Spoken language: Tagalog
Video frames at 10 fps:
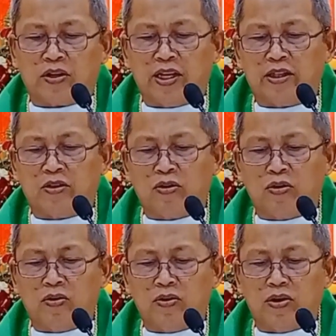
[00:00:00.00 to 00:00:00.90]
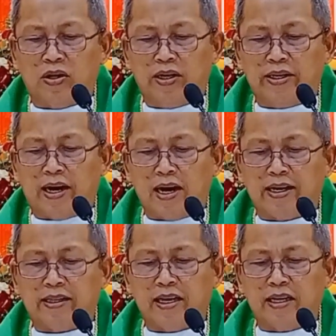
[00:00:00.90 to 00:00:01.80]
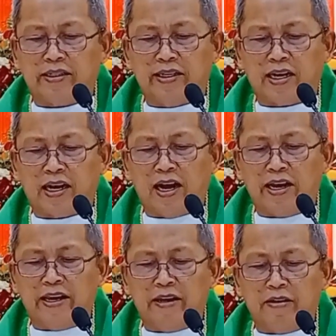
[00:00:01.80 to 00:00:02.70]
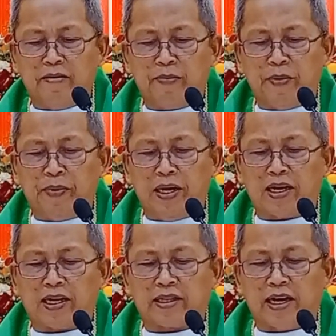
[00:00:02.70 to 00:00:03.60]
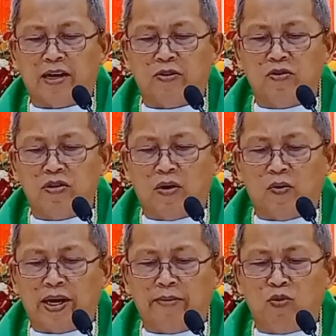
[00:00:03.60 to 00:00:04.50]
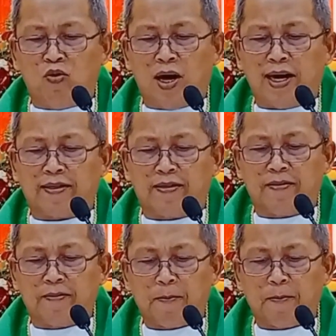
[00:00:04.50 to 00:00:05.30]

o dito nakakita siya glaing pipila ka tao nga way buhat